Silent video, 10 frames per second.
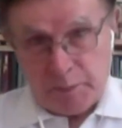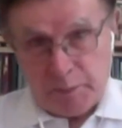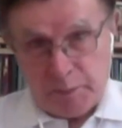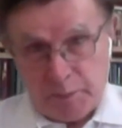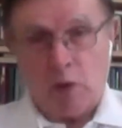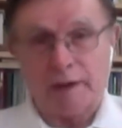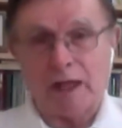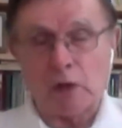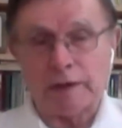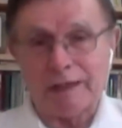такое
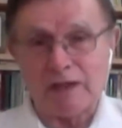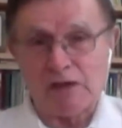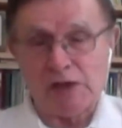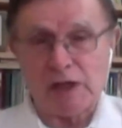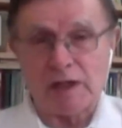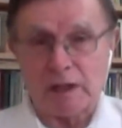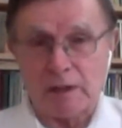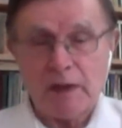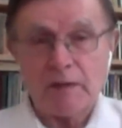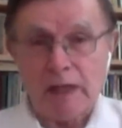народное
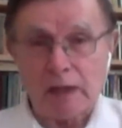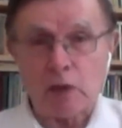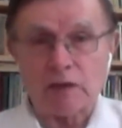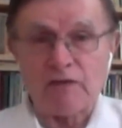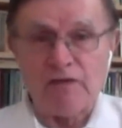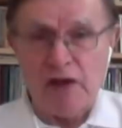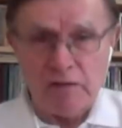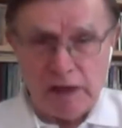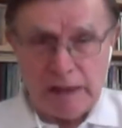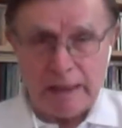движение. Народ
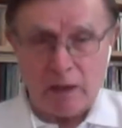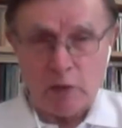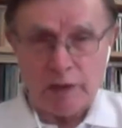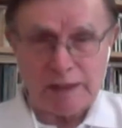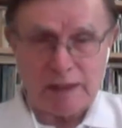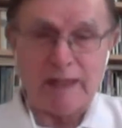вывели на улицы.